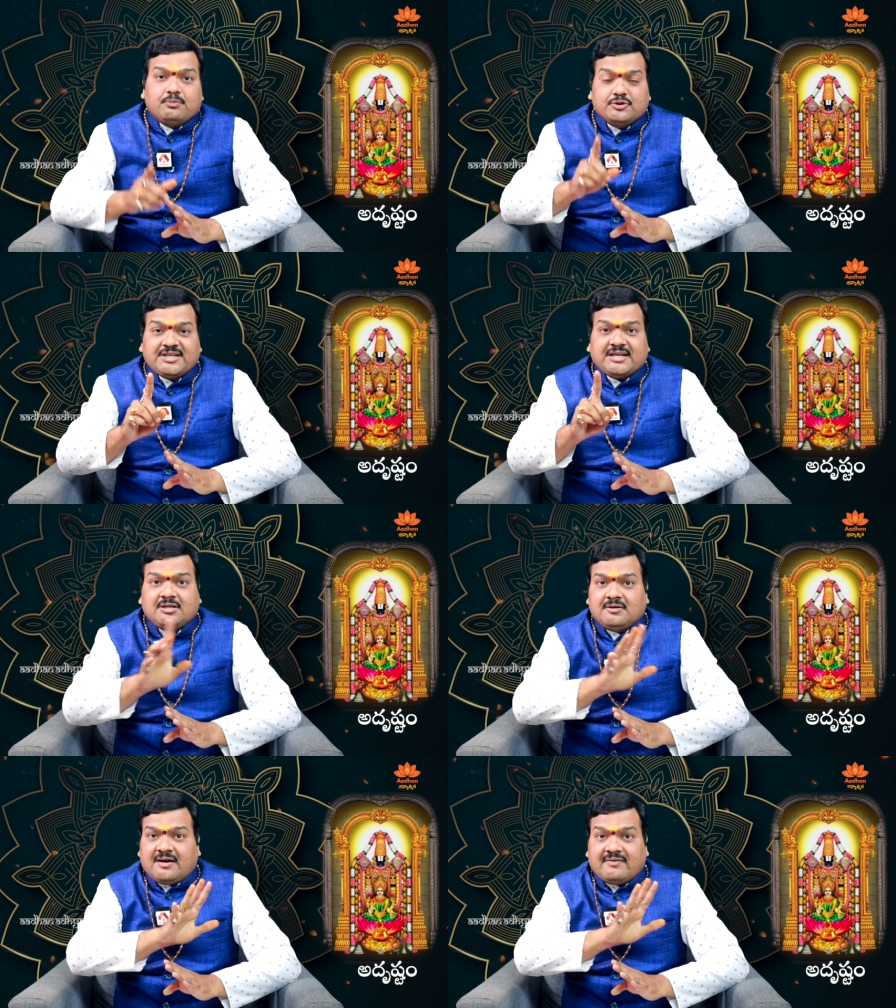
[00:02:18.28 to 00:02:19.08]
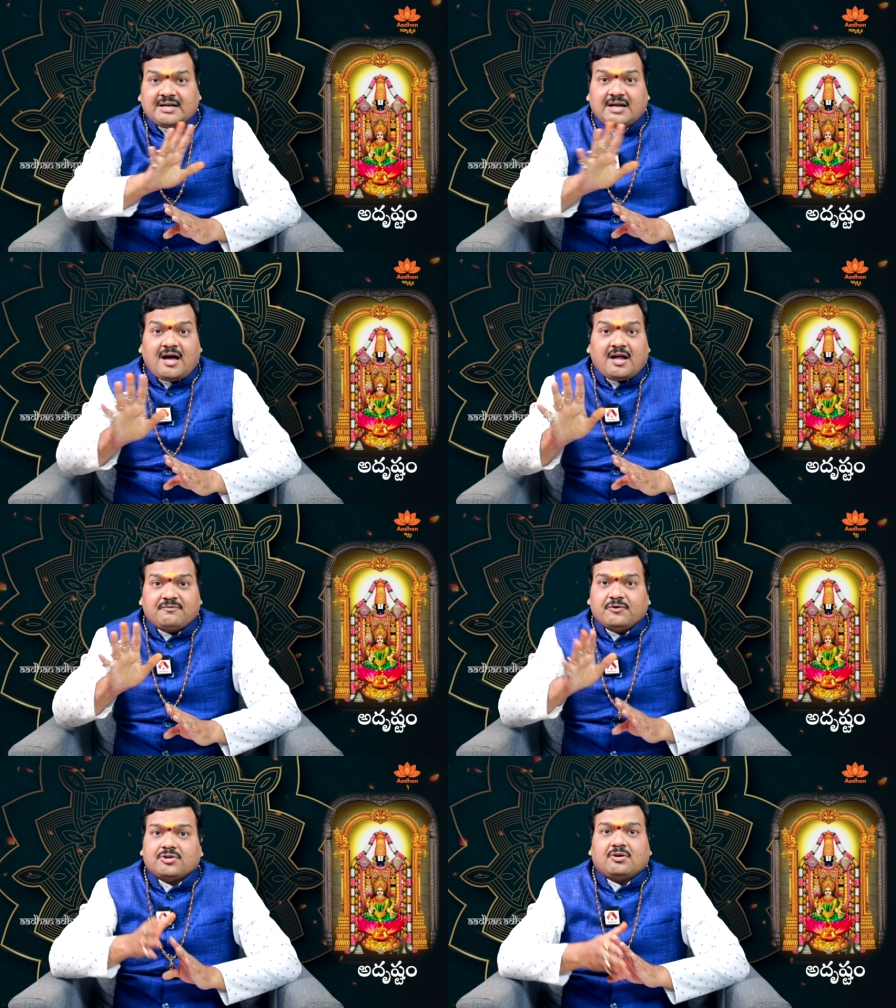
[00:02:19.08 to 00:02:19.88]
పూజ గదిలో నవగ్రహాల
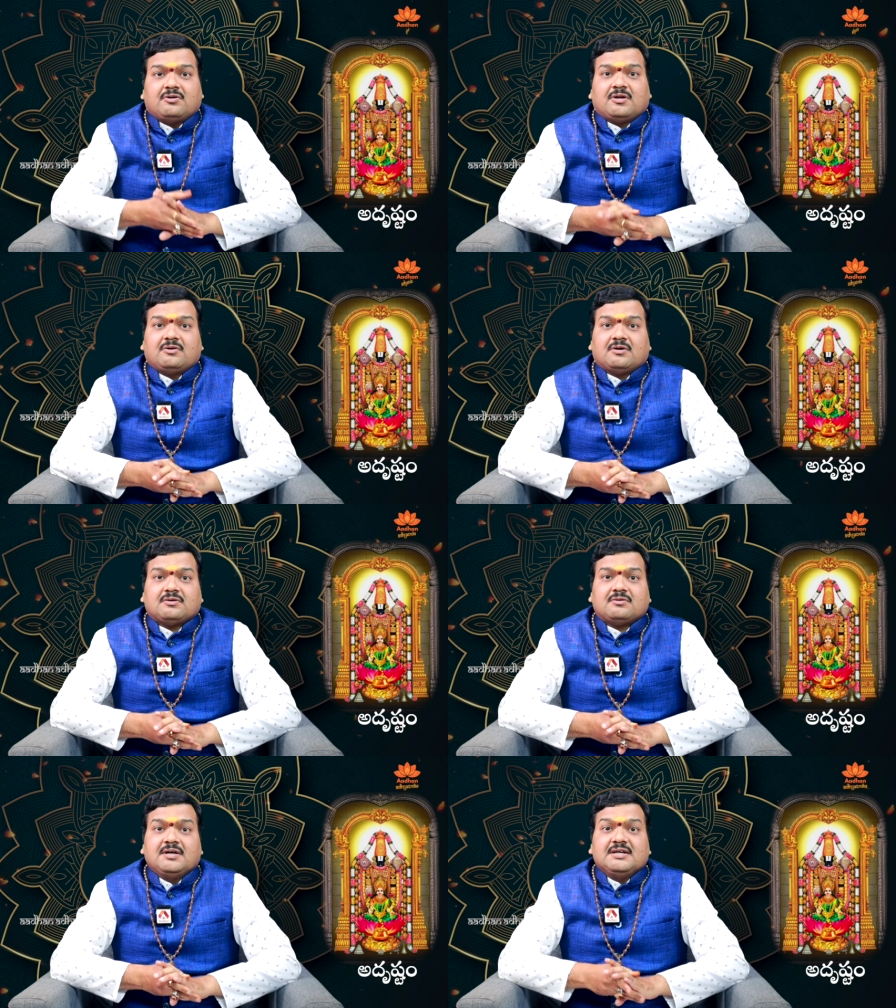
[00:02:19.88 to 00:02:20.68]
ఫోటోలు ఉండకూడదు